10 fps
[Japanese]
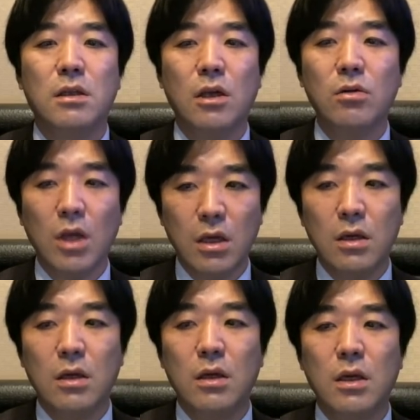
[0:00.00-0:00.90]
なの
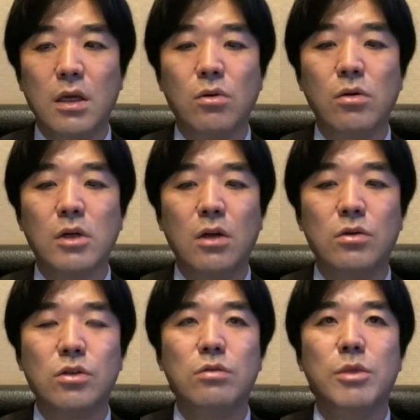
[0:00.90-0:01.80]
で、今回
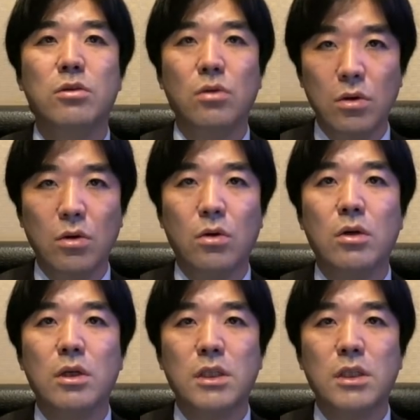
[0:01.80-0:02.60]
の住民投票、